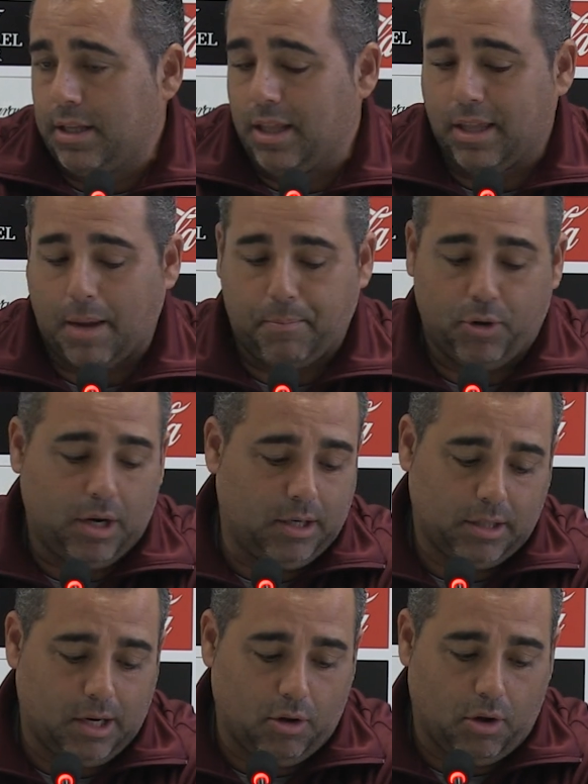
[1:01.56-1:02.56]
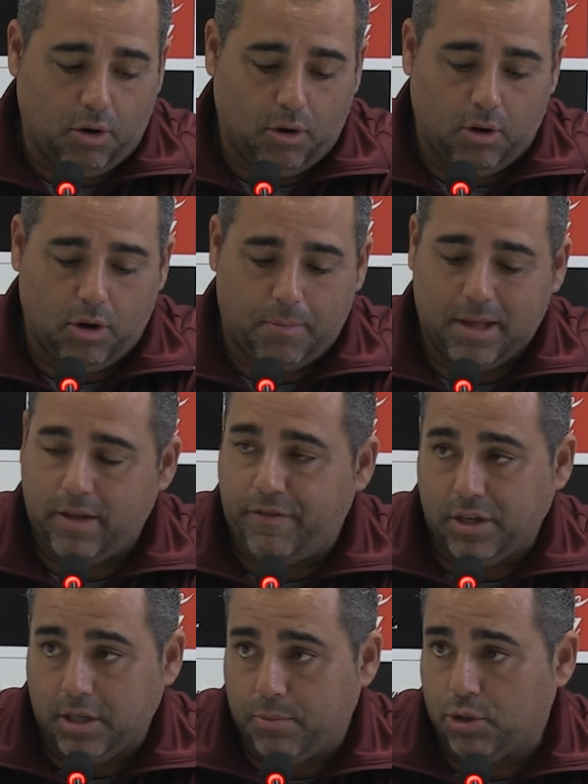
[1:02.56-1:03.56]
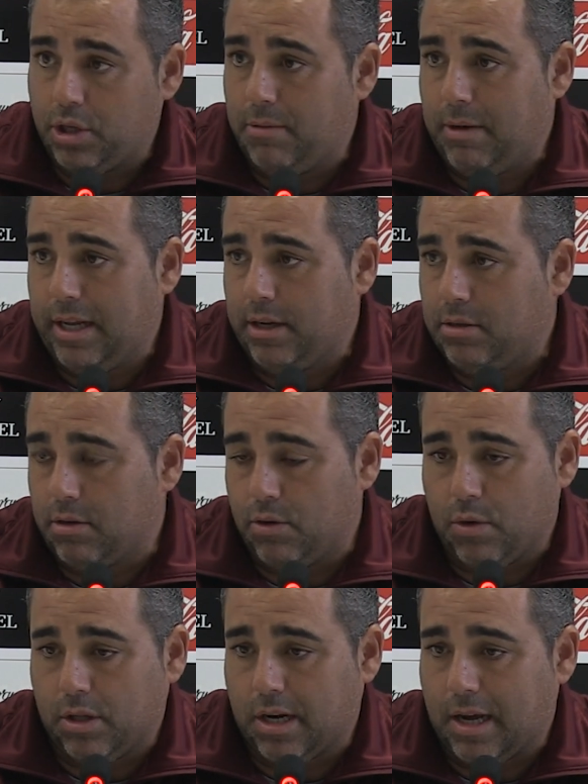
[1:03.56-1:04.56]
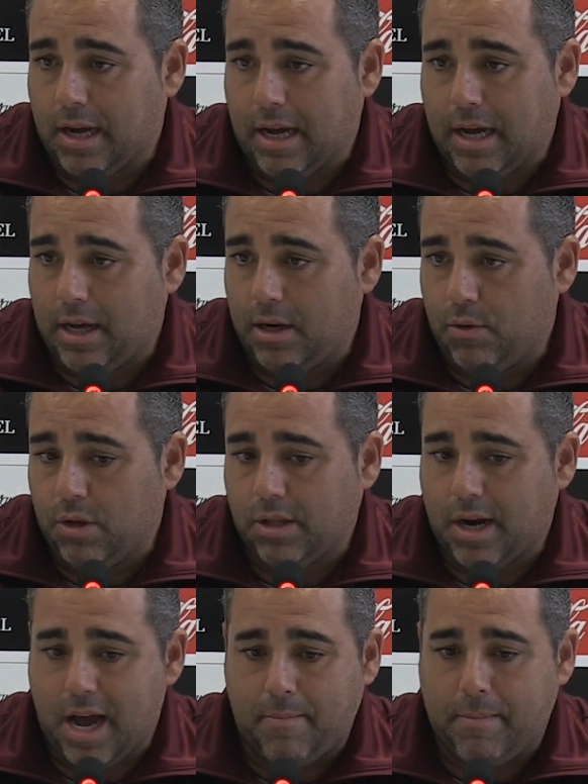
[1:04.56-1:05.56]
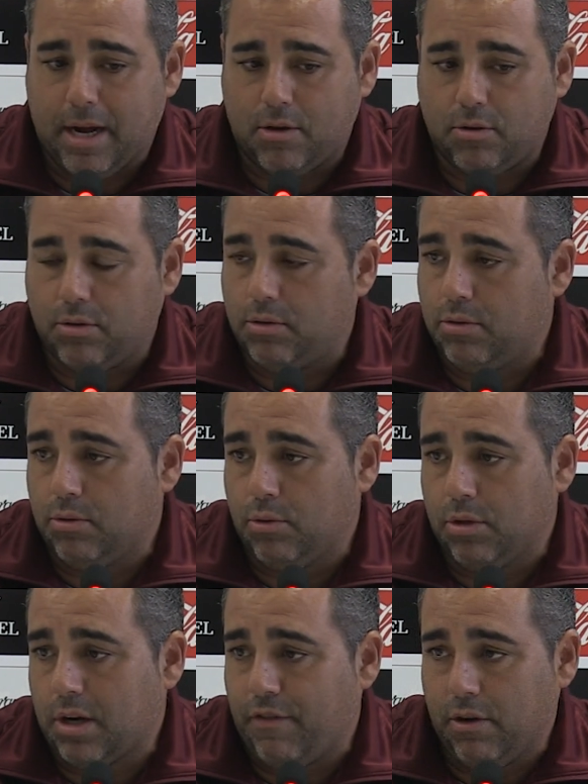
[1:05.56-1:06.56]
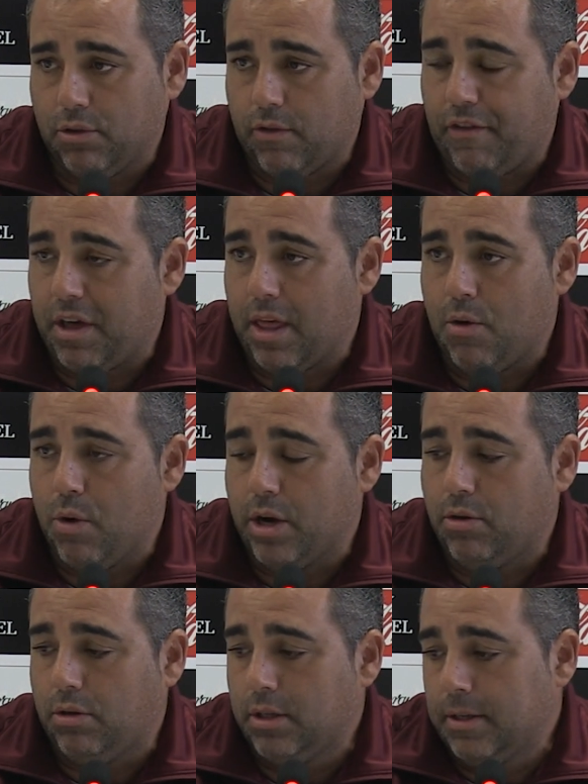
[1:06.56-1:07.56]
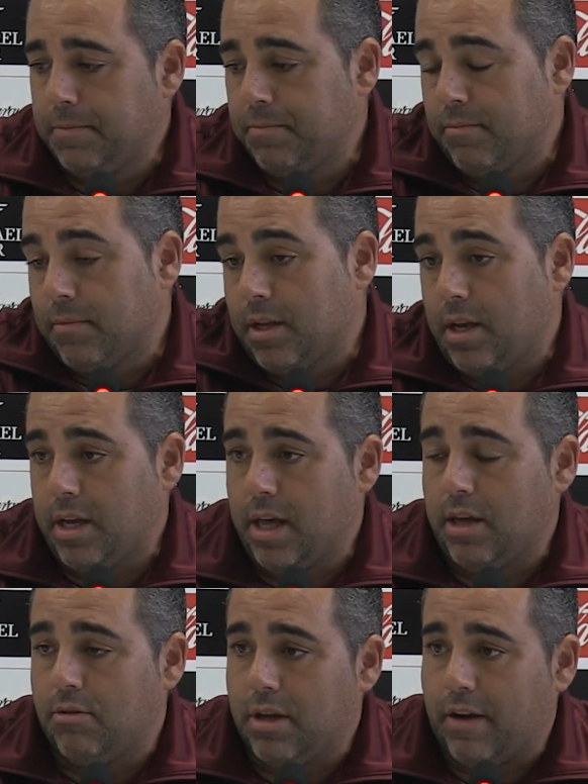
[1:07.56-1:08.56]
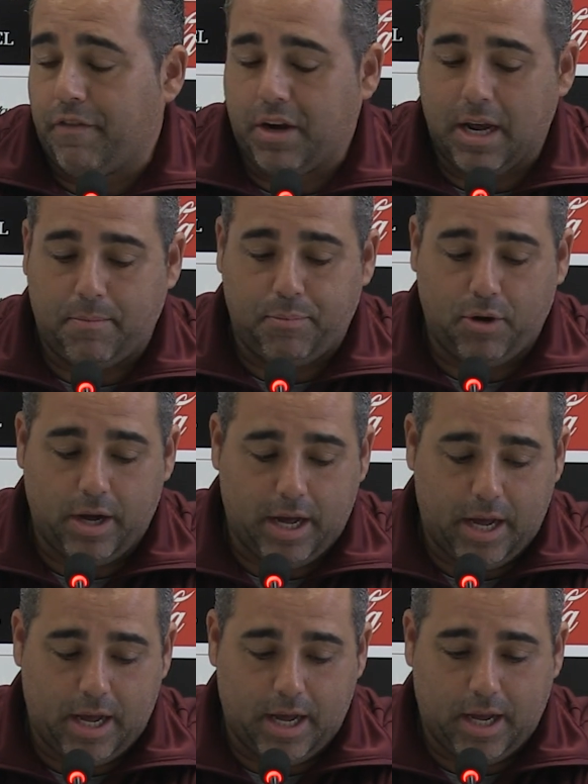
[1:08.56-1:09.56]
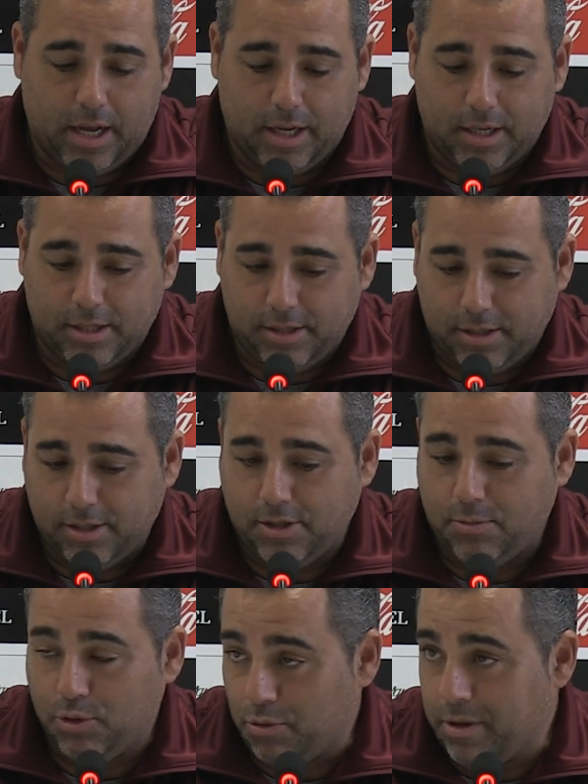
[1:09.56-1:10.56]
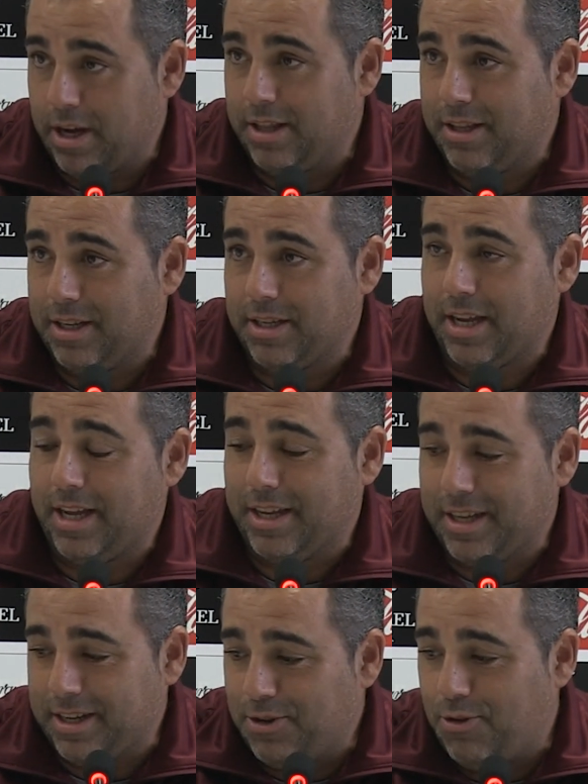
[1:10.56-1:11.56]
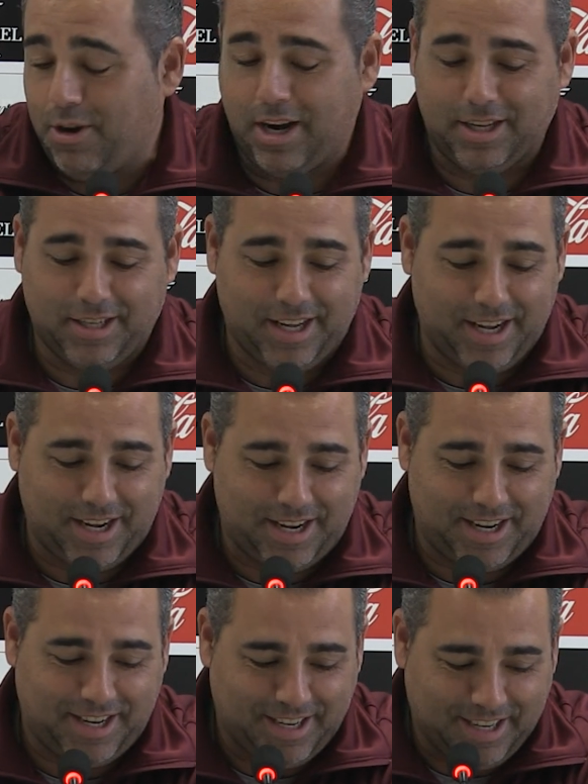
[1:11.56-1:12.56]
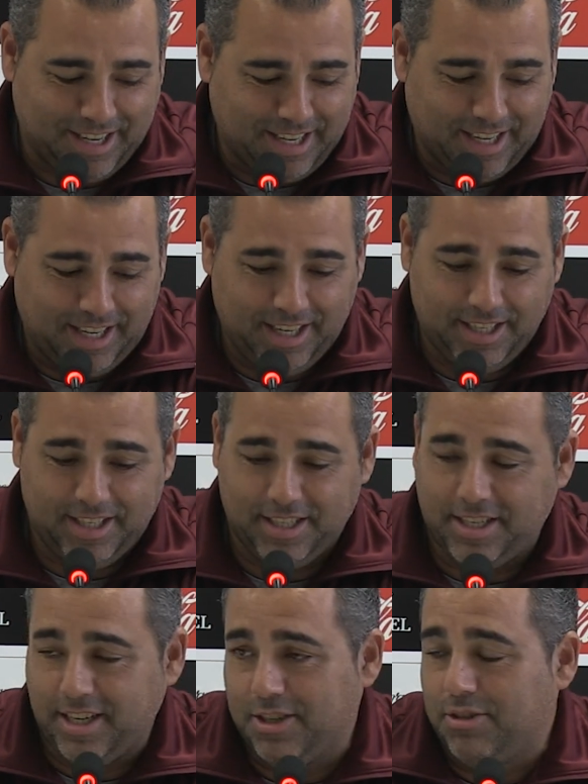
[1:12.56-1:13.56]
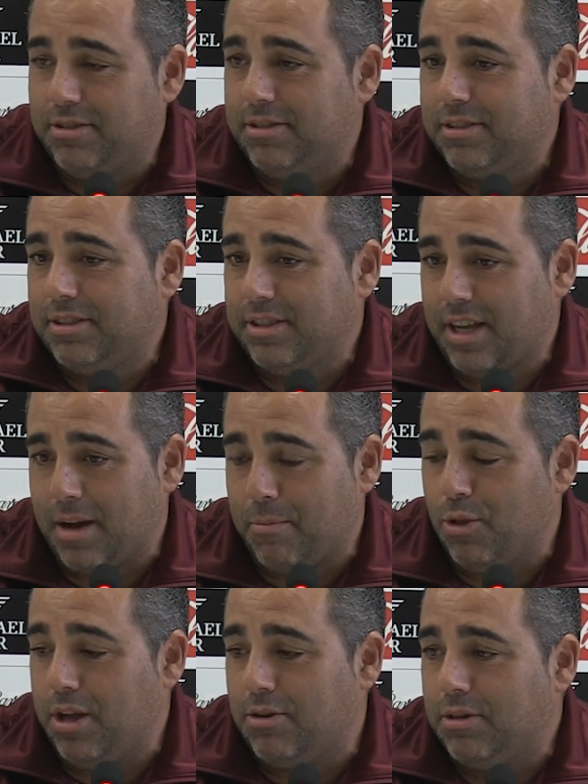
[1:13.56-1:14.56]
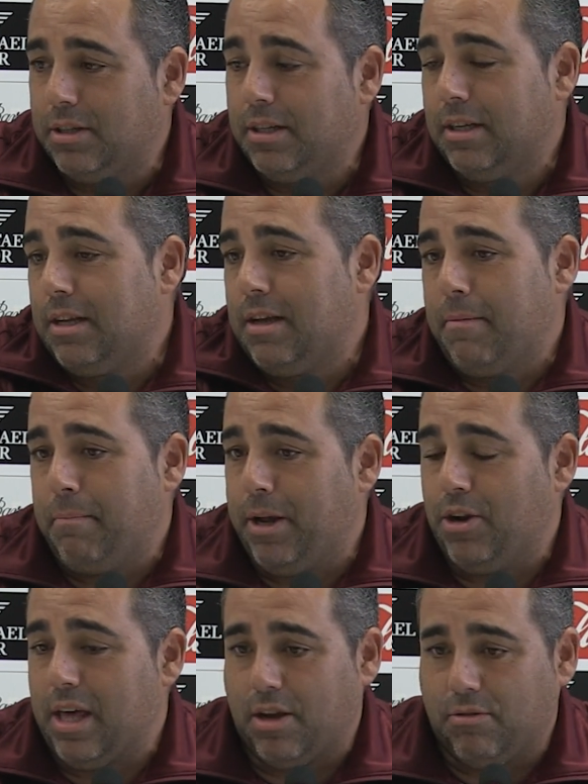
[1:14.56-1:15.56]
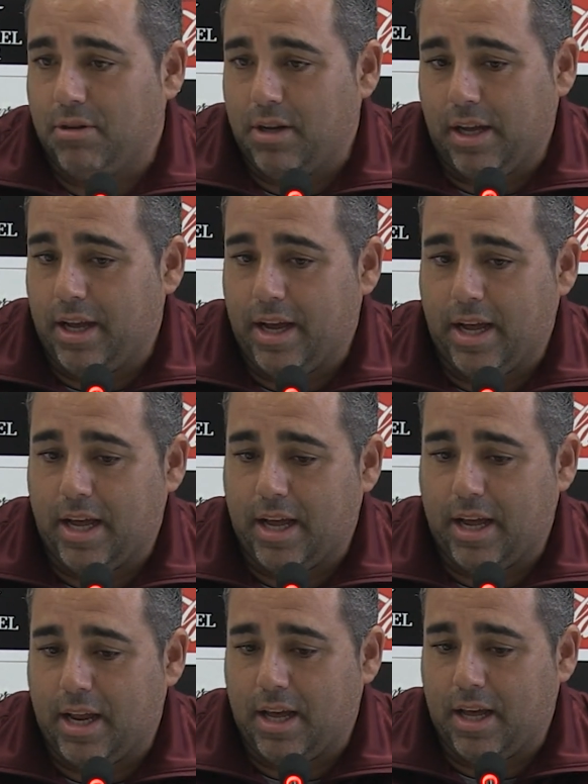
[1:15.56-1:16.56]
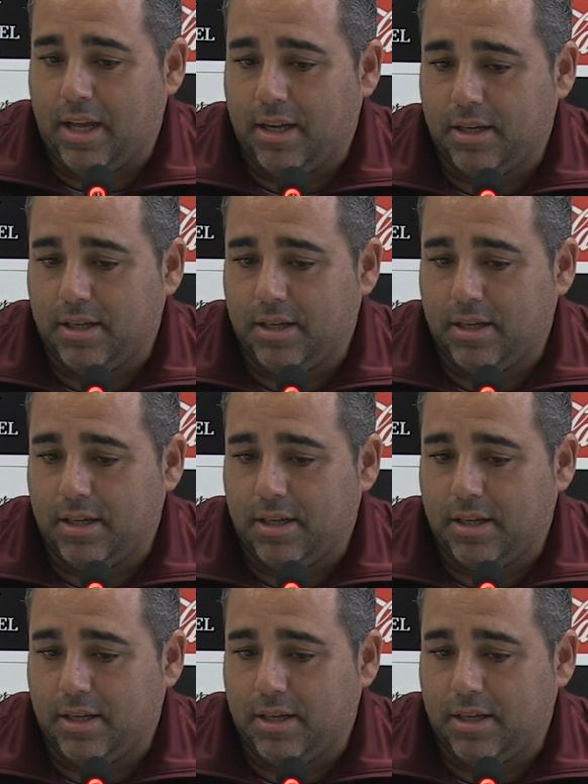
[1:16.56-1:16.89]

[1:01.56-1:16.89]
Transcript: intentar ponérselo lo, más difícil posible con nuestras nuestra armas, con nuestra filosofía de juego. Y ya digo, y al final, pues, como tú bien dices, ojalá sea, y si sí, ¿no? Sea podido. Pero ya digo, eh,